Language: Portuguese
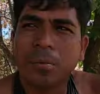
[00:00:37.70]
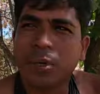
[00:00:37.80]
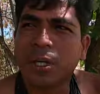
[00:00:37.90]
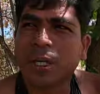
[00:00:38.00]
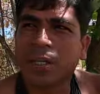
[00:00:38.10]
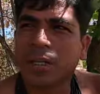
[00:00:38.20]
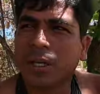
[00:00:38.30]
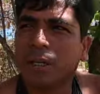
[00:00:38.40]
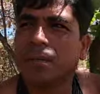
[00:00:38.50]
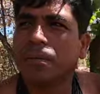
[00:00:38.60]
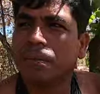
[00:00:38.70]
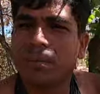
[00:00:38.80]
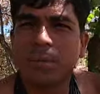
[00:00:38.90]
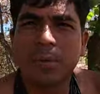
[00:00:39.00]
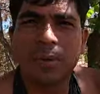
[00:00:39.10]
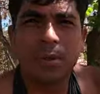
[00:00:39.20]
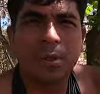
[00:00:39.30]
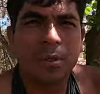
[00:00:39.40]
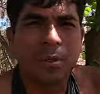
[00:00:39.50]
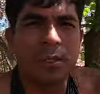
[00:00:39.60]
Moiratã
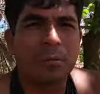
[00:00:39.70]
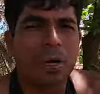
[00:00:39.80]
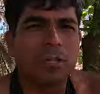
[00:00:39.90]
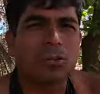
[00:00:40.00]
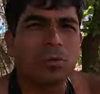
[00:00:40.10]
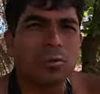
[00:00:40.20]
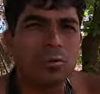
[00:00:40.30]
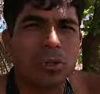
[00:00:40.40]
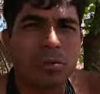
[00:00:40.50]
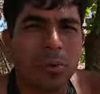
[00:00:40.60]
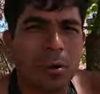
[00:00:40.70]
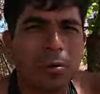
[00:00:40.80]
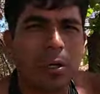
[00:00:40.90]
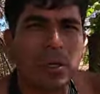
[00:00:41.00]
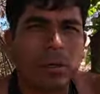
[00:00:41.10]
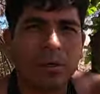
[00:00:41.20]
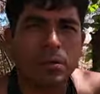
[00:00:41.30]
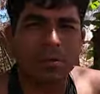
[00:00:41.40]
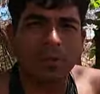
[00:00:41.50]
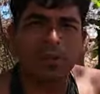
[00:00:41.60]
e demais outros irmãos que
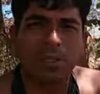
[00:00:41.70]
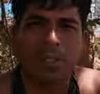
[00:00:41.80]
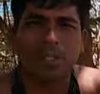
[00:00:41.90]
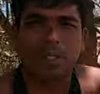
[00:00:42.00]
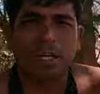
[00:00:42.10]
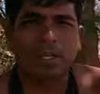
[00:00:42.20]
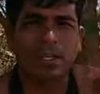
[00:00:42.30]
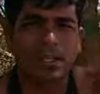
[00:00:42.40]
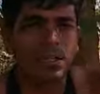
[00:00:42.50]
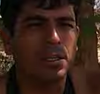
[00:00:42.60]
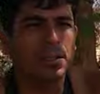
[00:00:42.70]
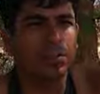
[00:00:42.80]
se chegue até aqui,